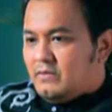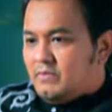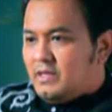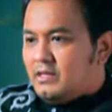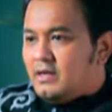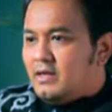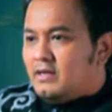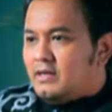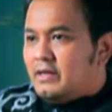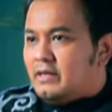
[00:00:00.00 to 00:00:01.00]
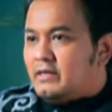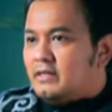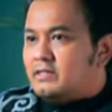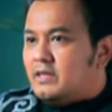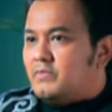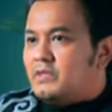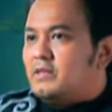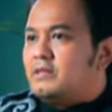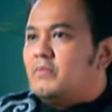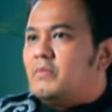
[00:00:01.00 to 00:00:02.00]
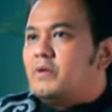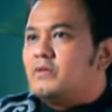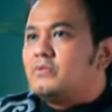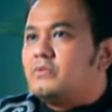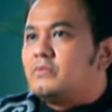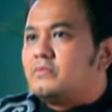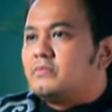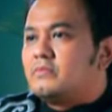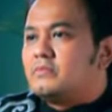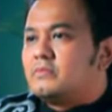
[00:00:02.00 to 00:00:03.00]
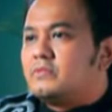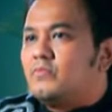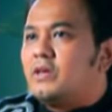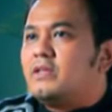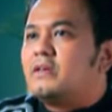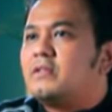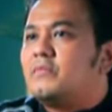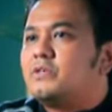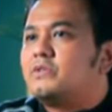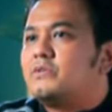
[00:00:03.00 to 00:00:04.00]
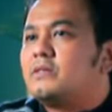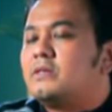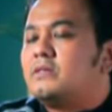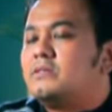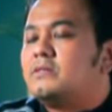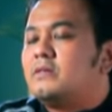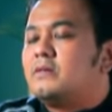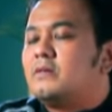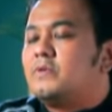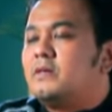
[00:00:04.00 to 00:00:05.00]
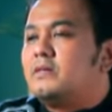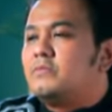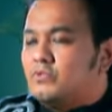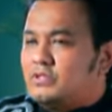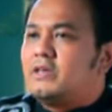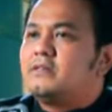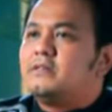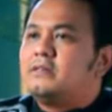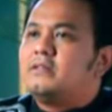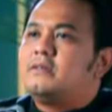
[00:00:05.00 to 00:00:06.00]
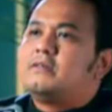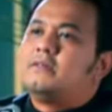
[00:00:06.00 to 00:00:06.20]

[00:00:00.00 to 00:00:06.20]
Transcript: meninggal dan akhirnya saya menjadi bapak untuk semuanya termasuk uh, apa ibu saya sendiri.